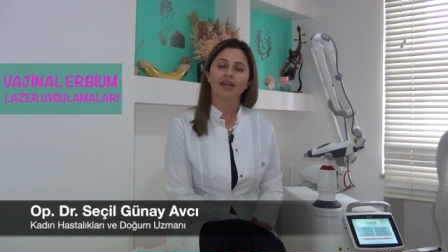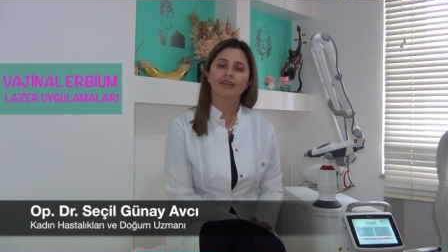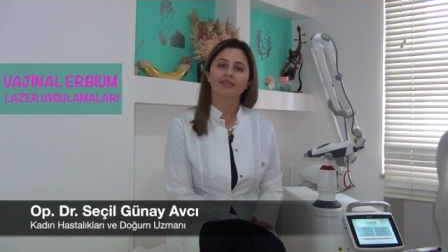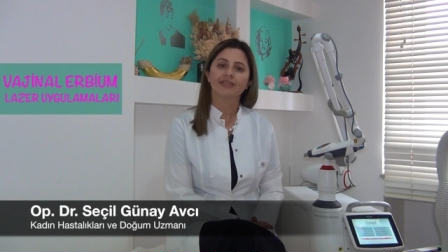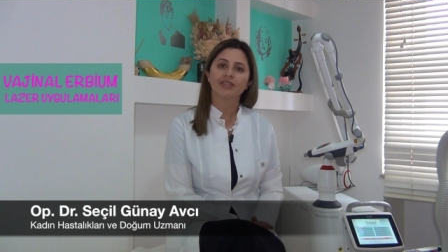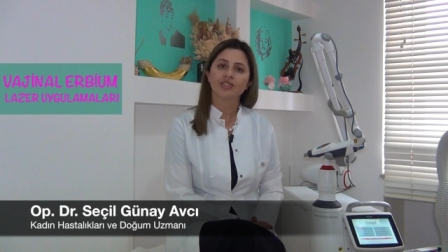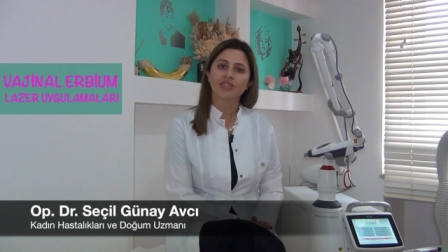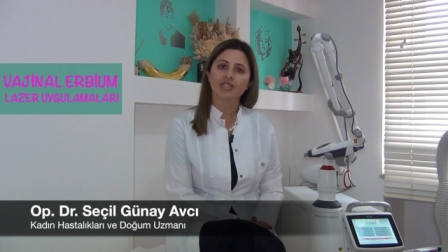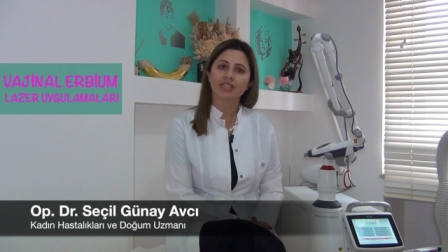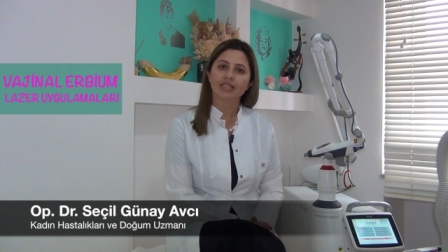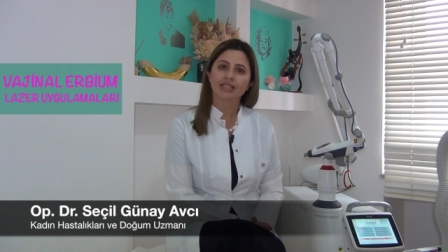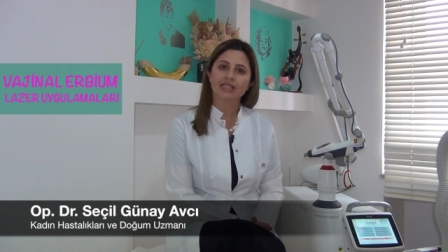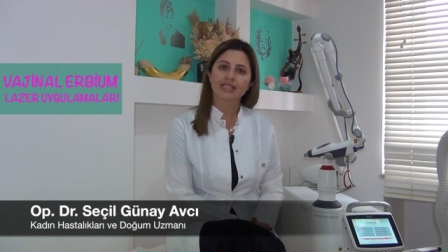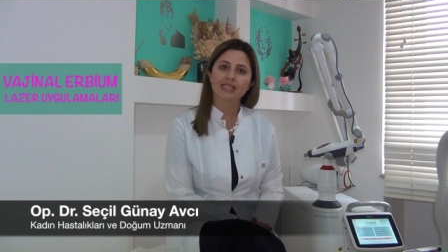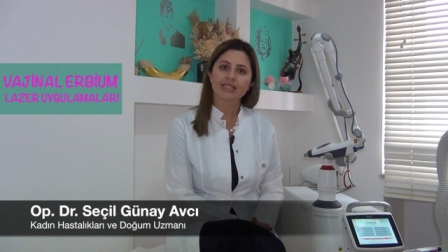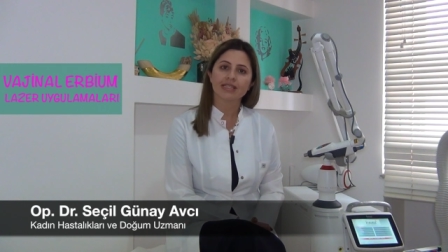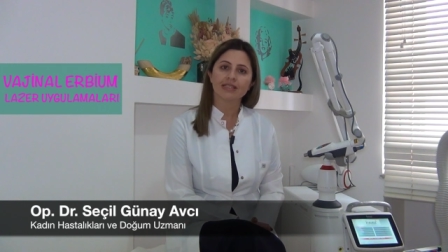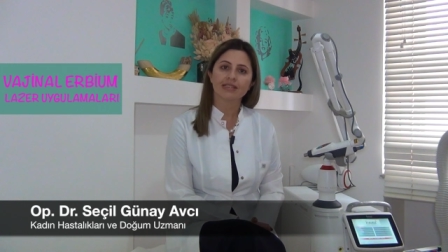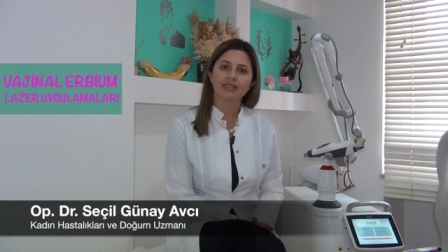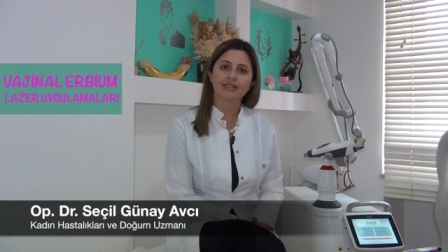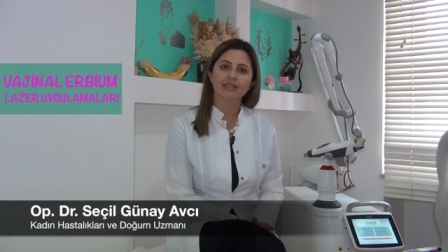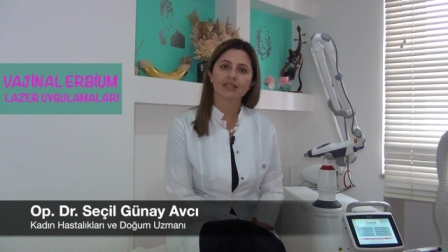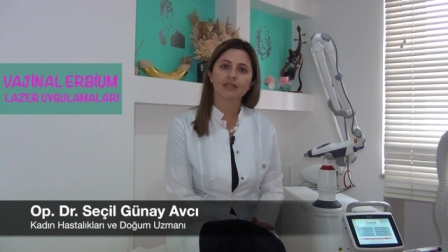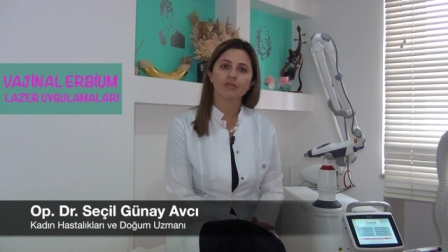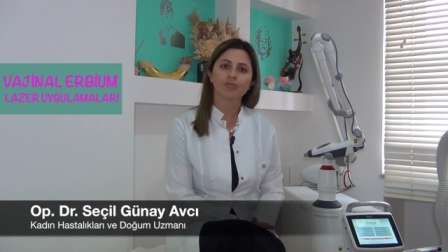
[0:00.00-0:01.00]

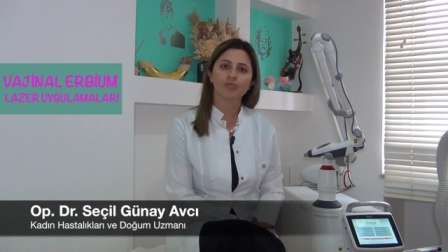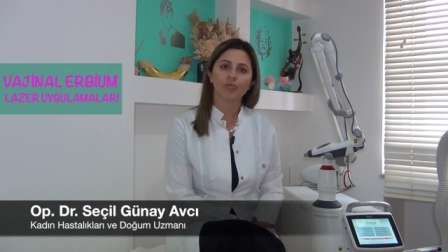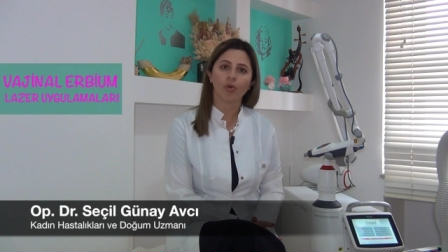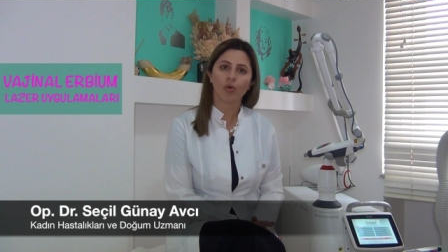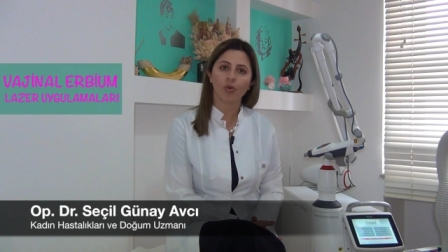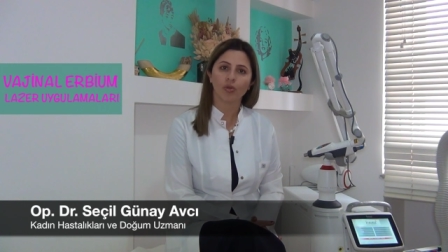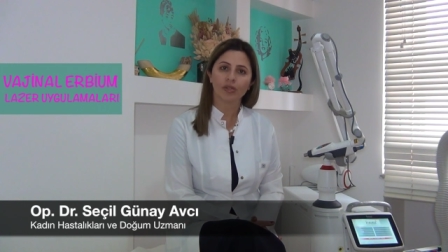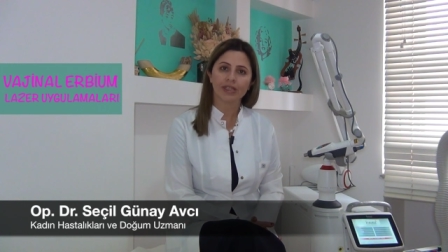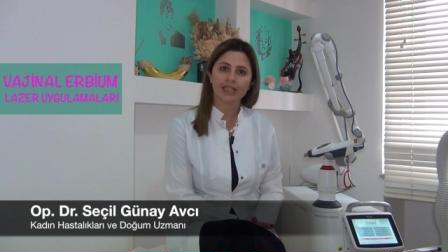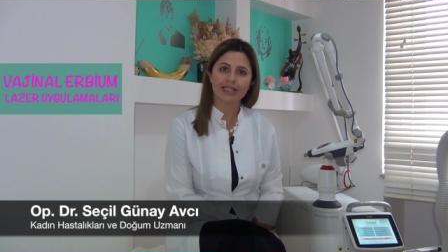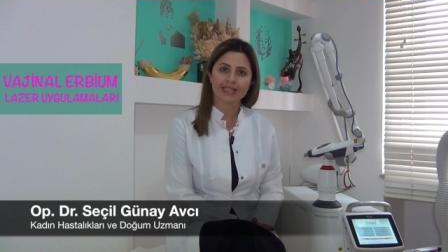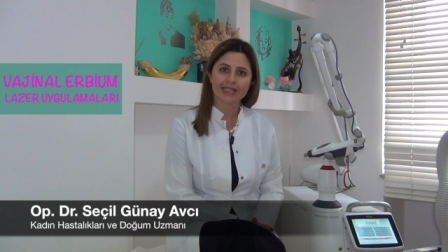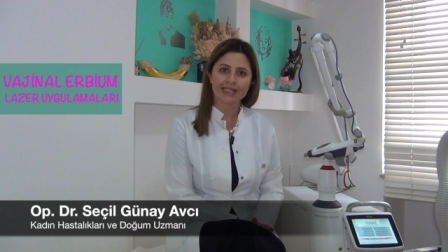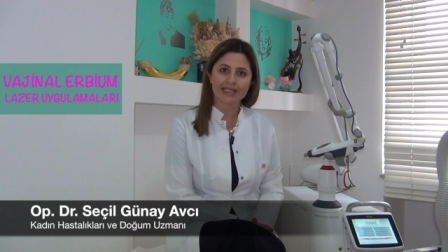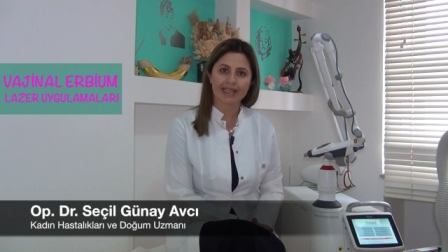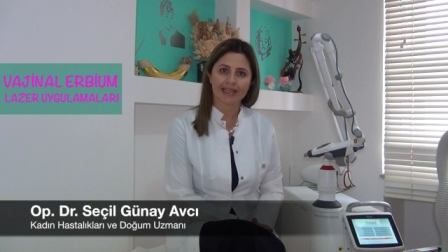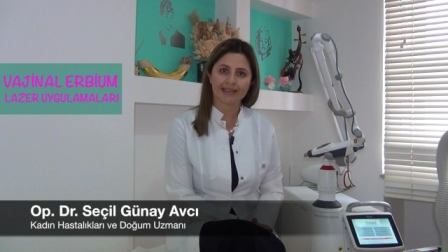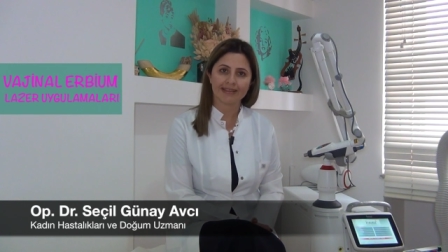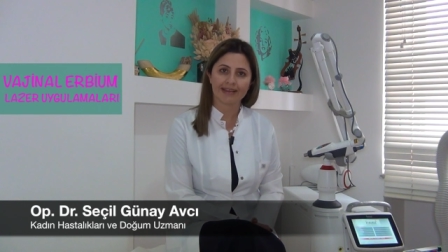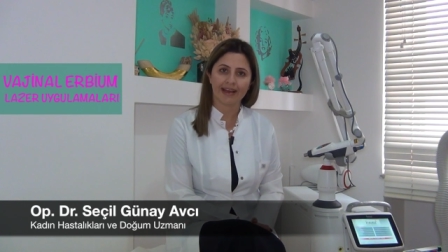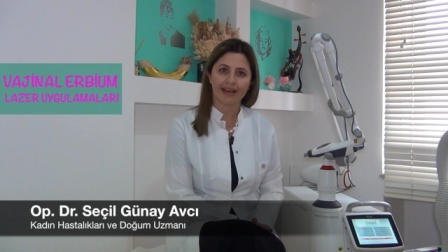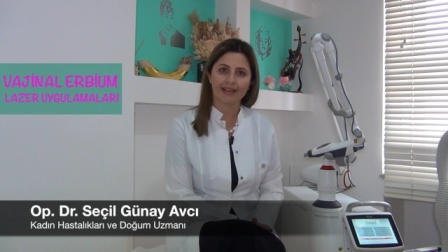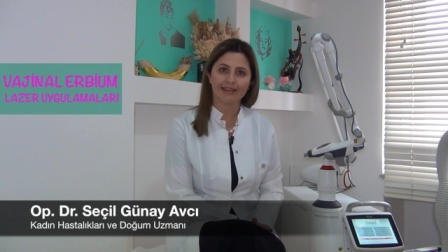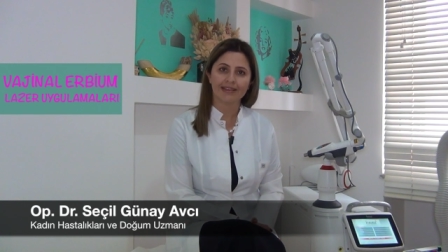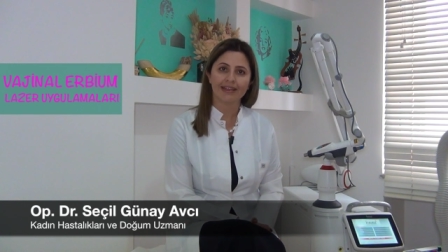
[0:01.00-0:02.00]
vajinasını bol
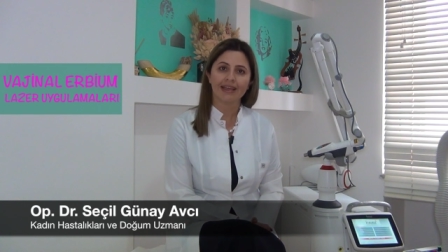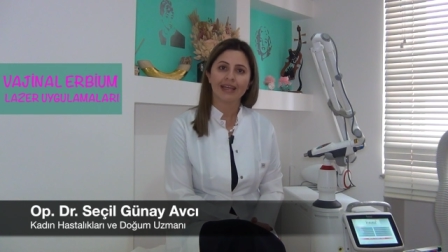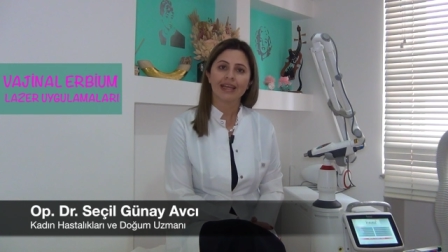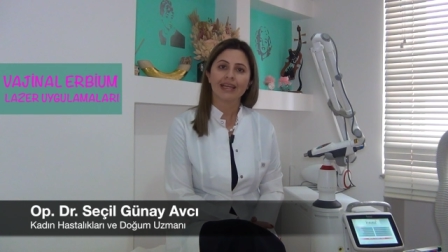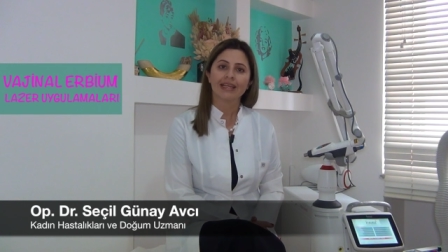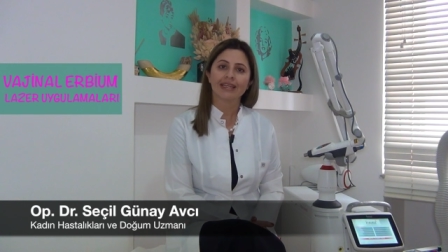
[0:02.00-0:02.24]
hisseden,